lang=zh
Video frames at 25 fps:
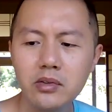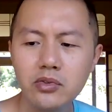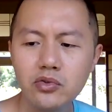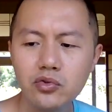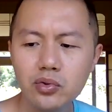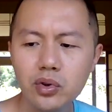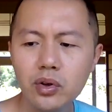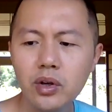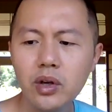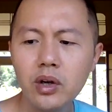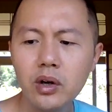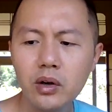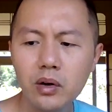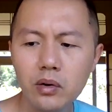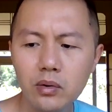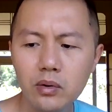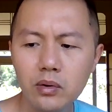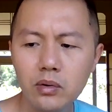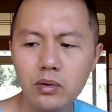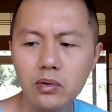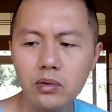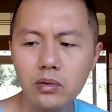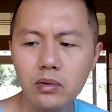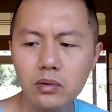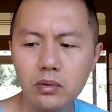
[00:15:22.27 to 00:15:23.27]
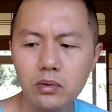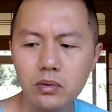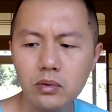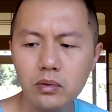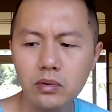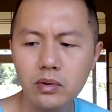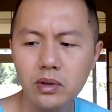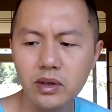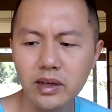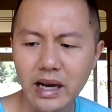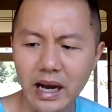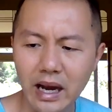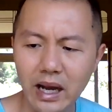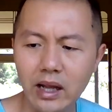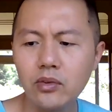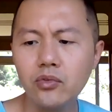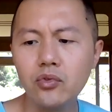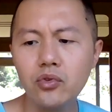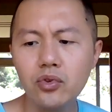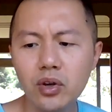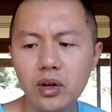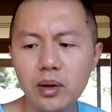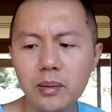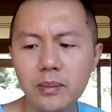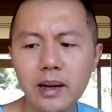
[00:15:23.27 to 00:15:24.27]
最后感
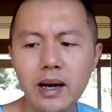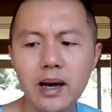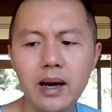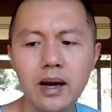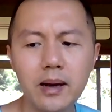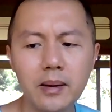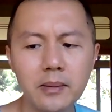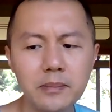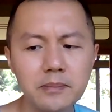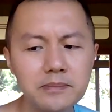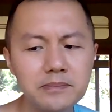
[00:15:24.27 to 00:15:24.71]
觉嘛，